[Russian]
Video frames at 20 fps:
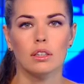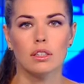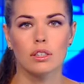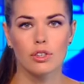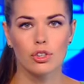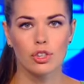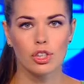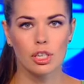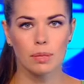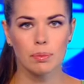
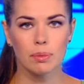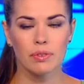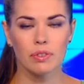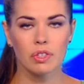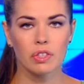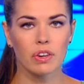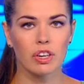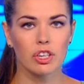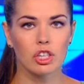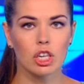Сейчас мы
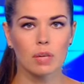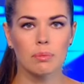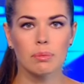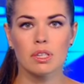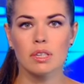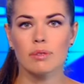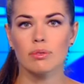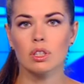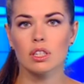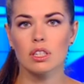
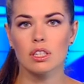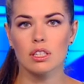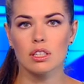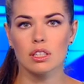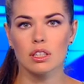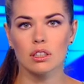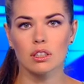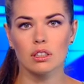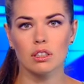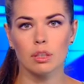возвращаемся в
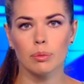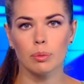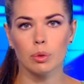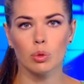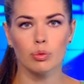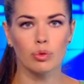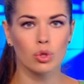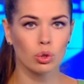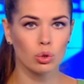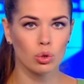Дагестан, где
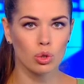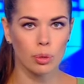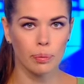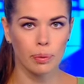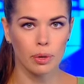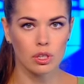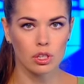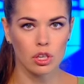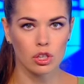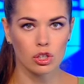минувшей ночью
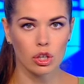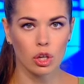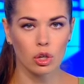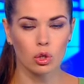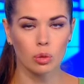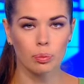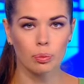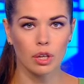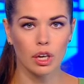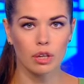произошла
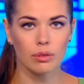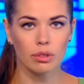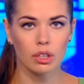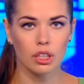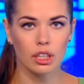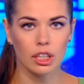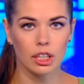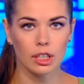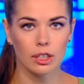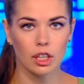крупная
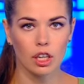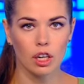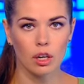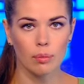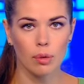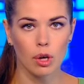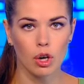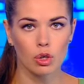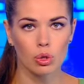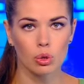авария. На
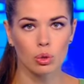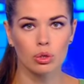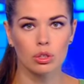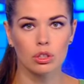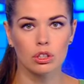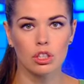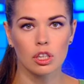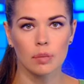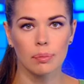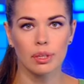
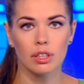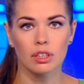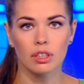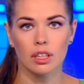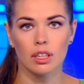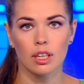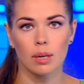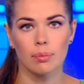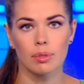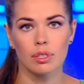маршруте
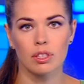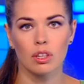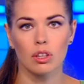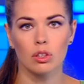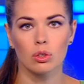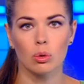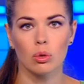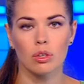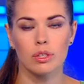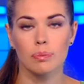Дербент-Анапа
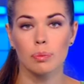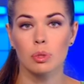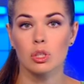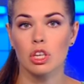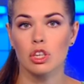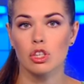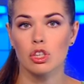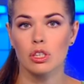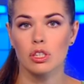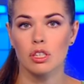столкнулись
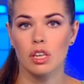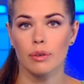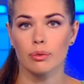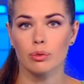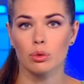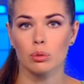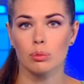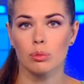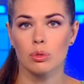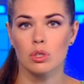пассажирские
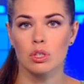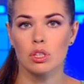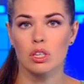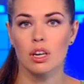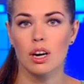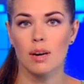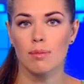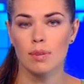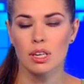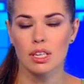автобусы и
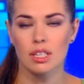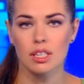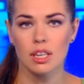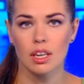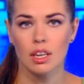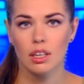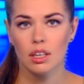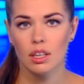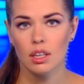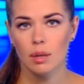КАМАЗ.
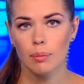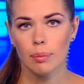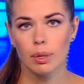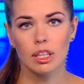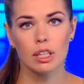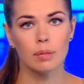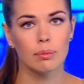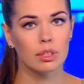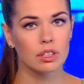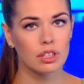
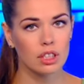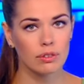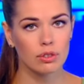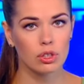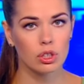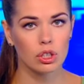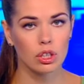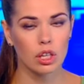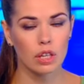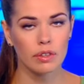Погибли
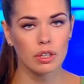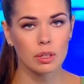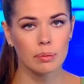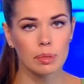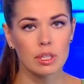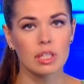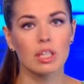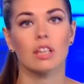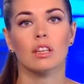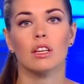9 человек,
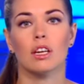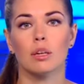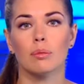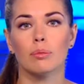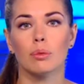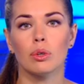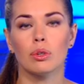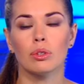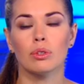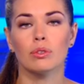пострадали
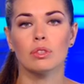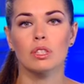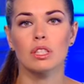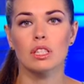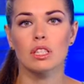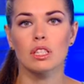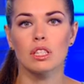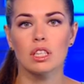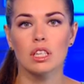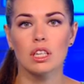более
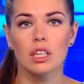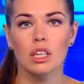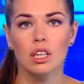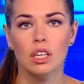20.